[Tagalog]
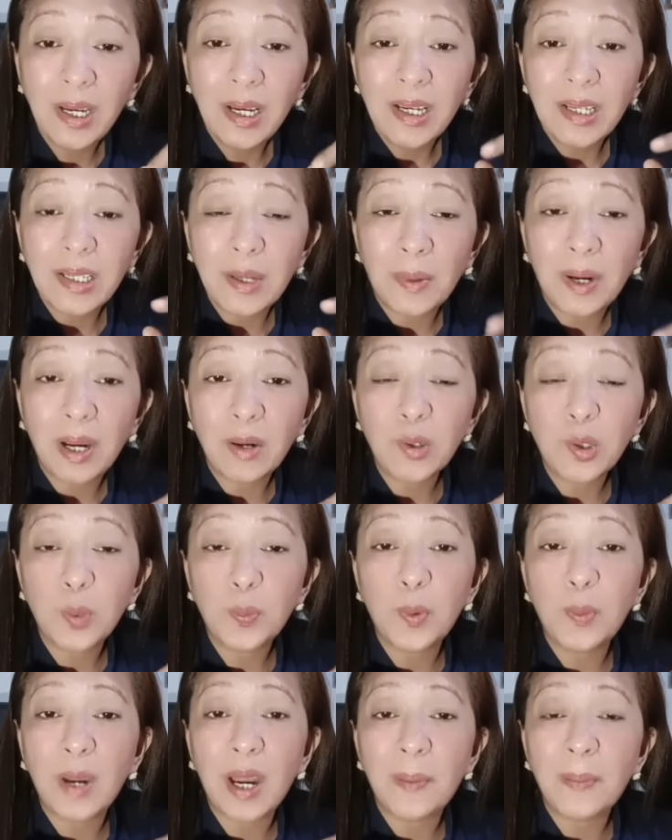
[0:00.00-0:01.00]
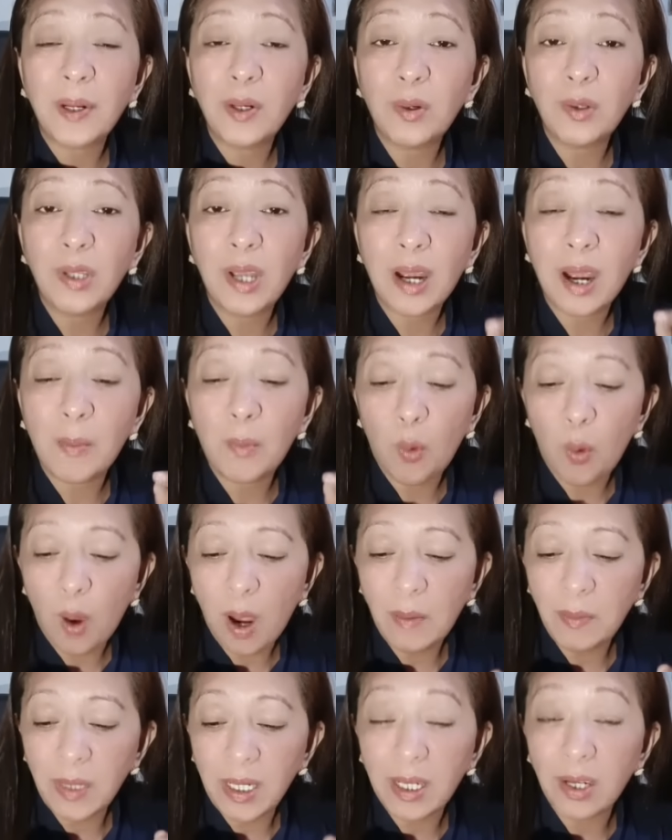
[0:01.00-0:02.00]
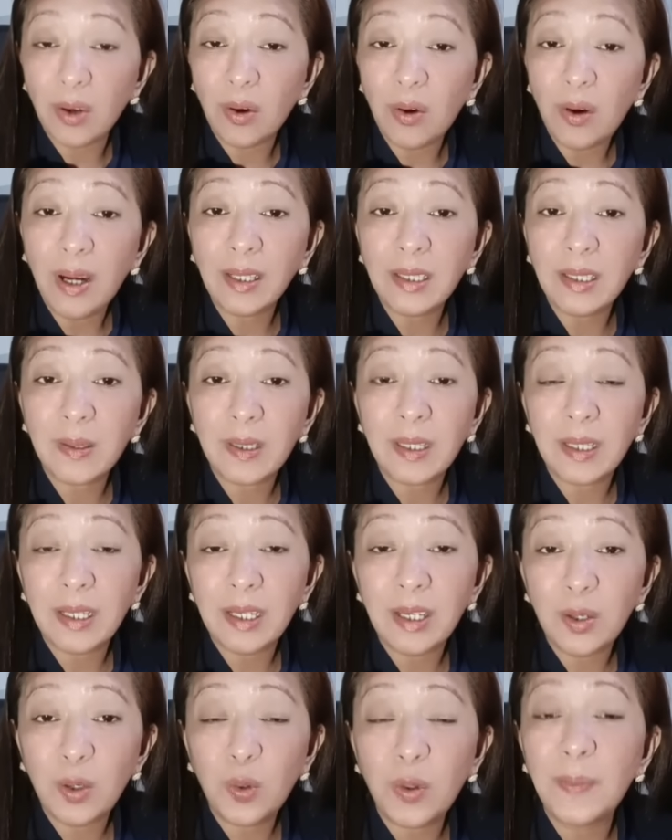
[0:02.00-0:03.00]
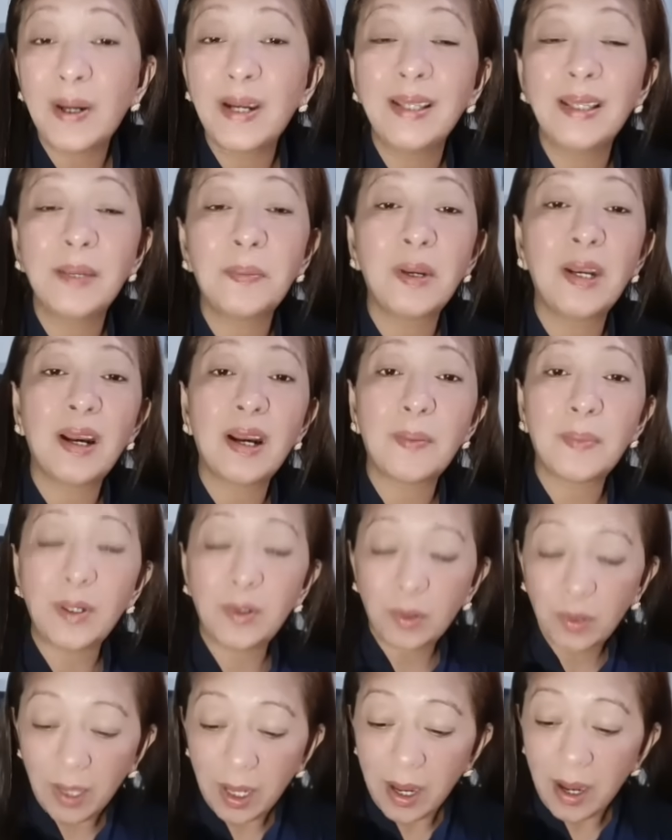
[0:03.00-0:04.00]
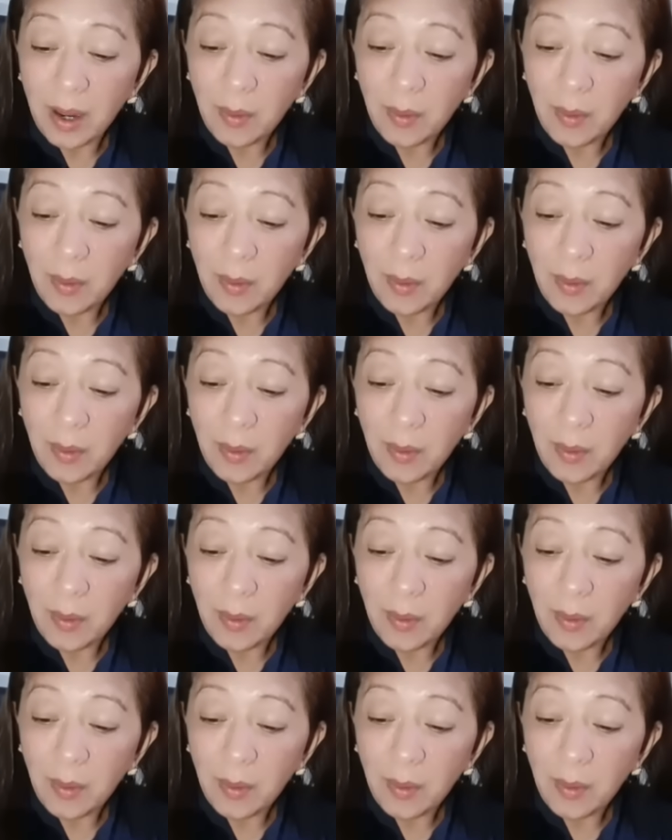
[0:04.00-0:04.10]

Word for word: Sa mga gusto pong makapanood ng kabuuang video at yung ibang hindi pa nakapanood,